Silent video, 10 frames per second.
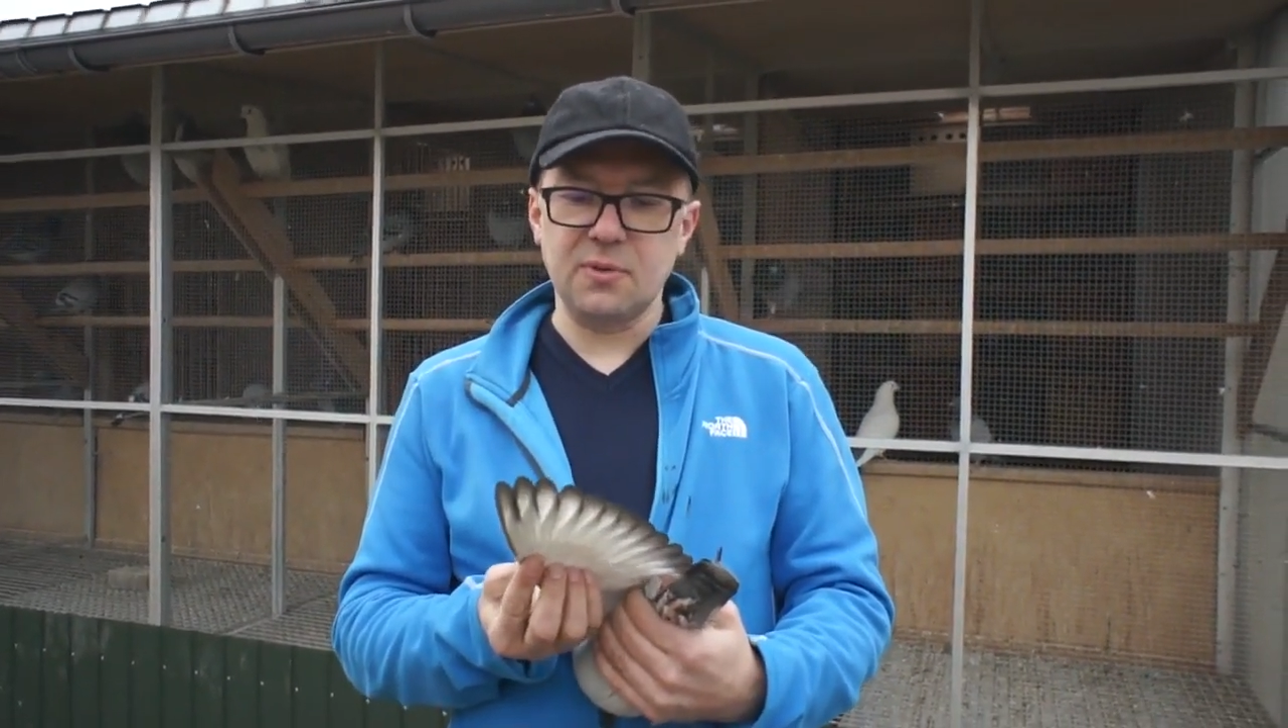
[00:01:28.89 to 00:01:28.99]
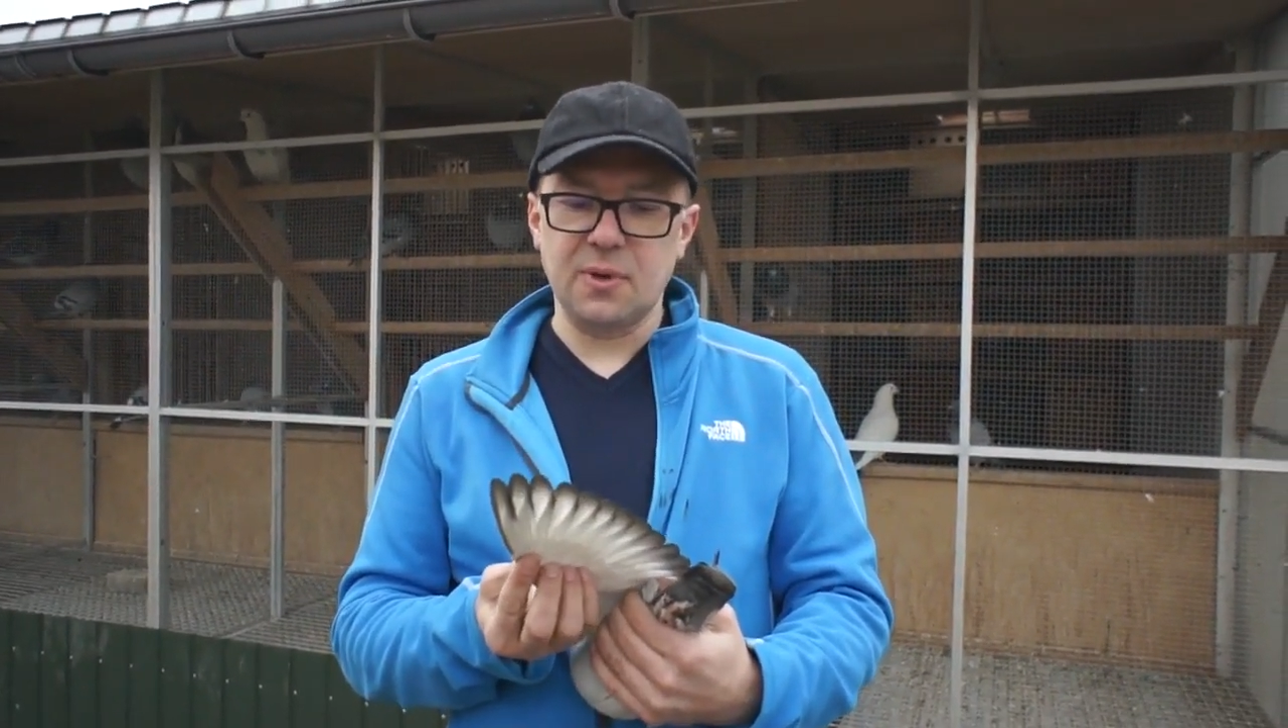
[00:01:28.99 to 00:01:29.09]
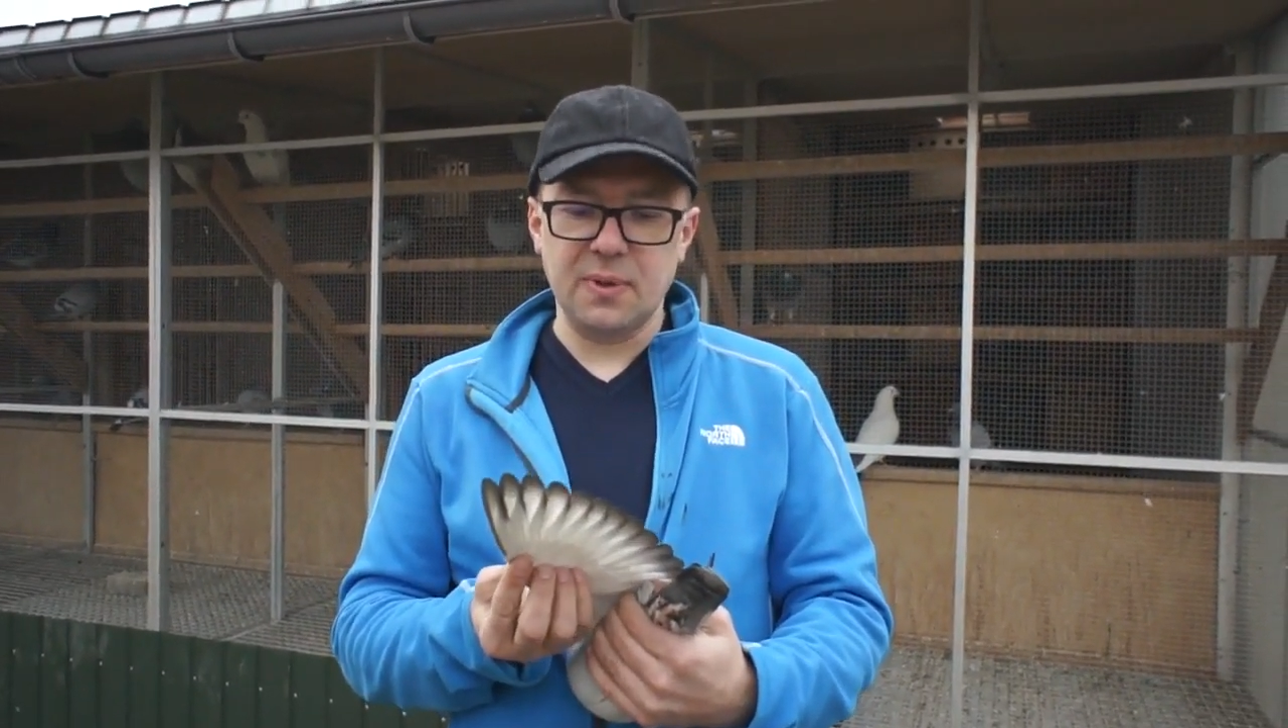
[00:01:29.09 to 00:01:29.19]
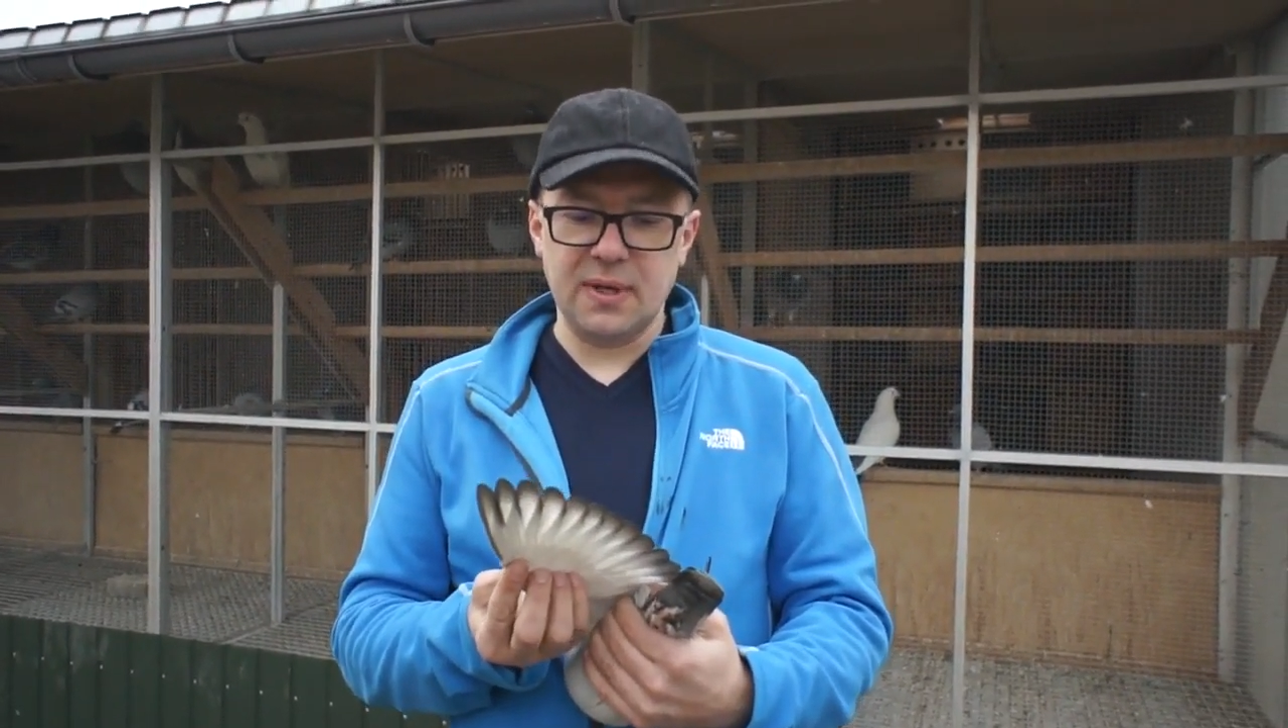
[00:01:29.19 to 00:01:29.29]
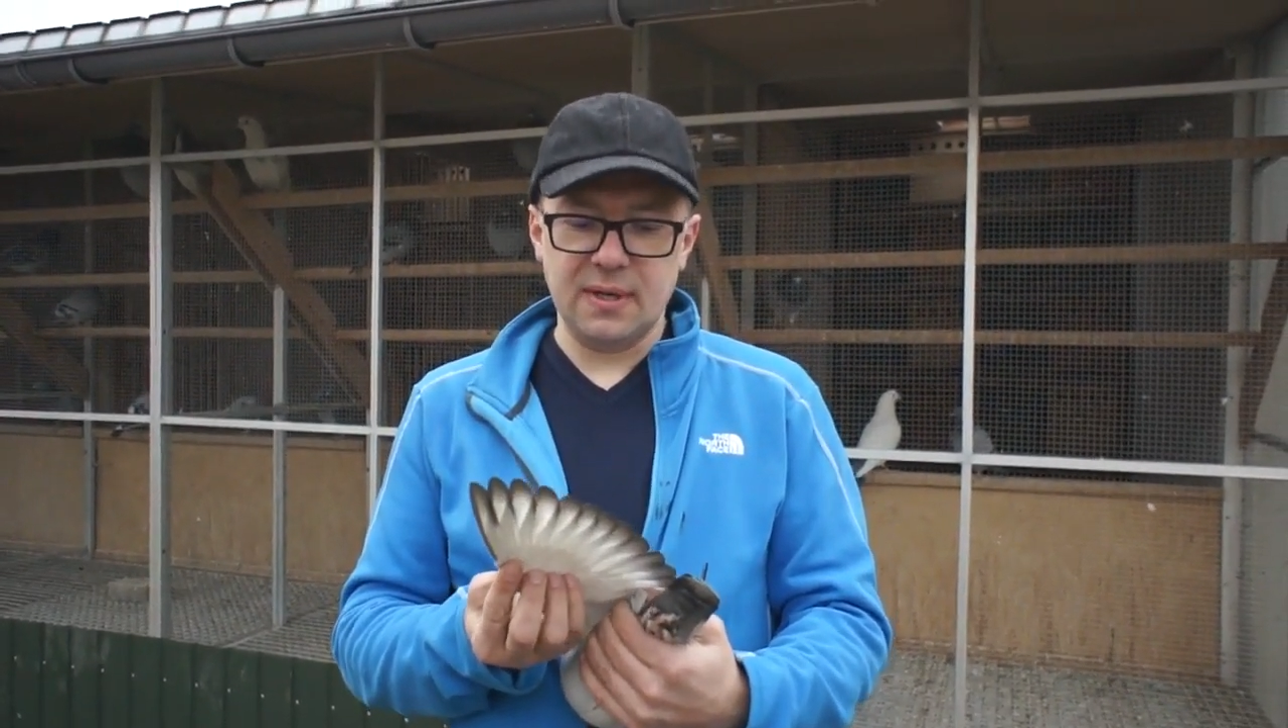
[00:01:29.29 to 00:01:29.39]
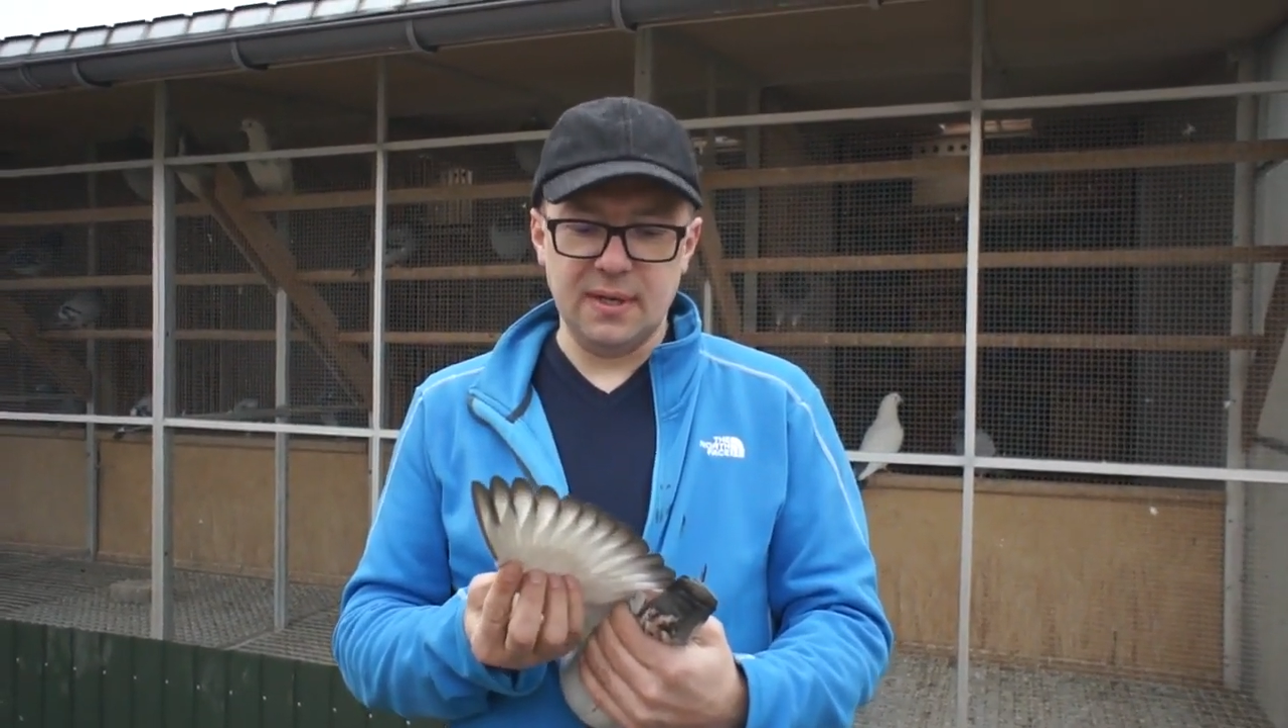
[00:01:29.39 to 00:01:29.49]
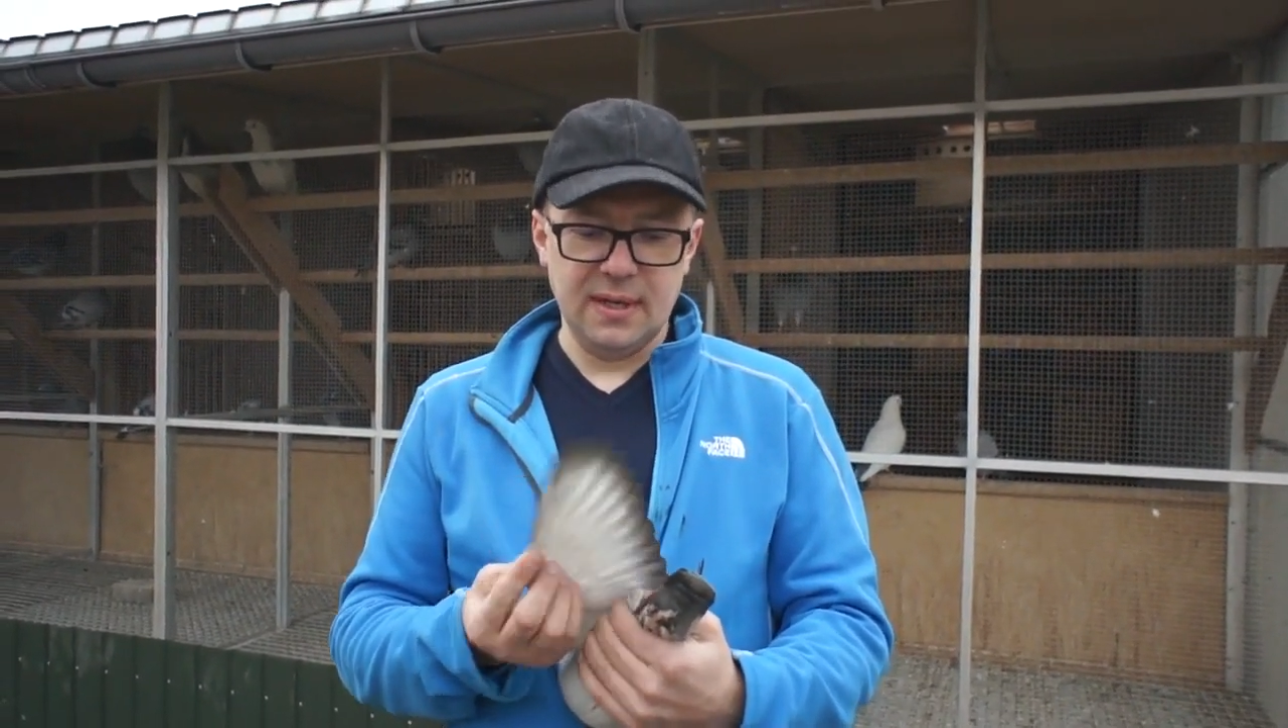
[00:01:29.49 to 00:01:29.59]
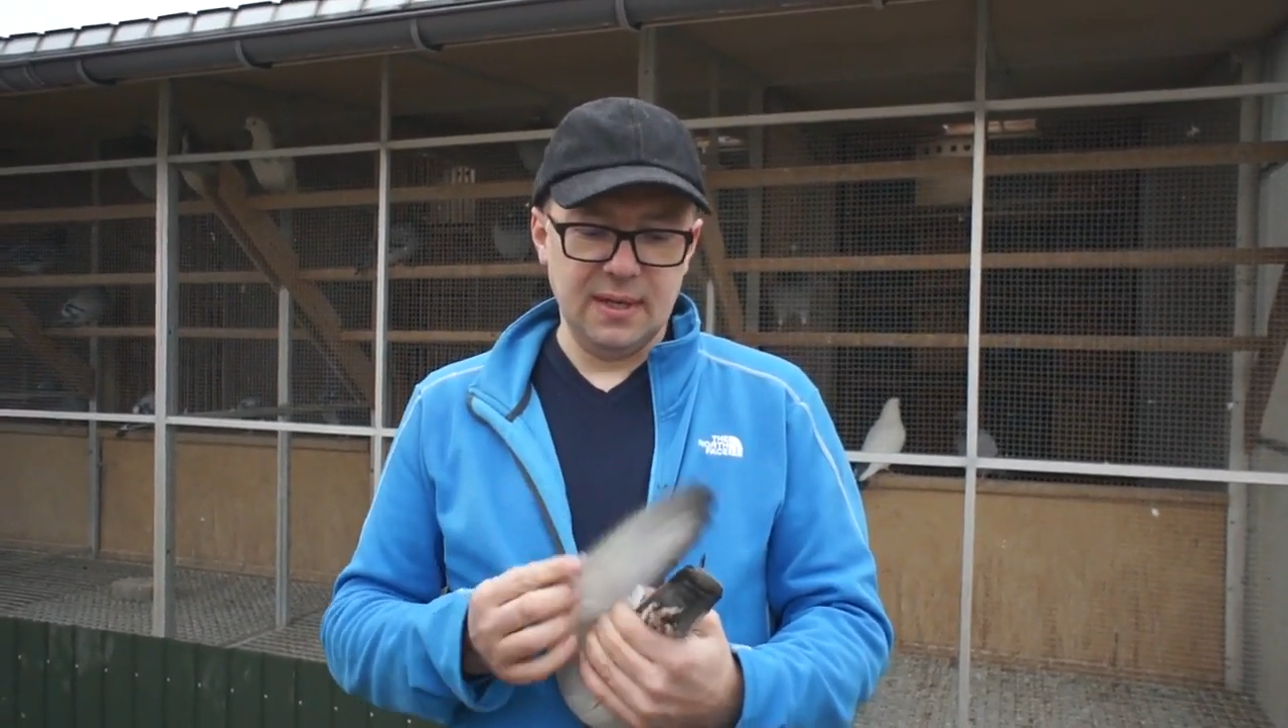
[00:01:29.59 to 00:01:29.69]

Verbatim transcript: dobre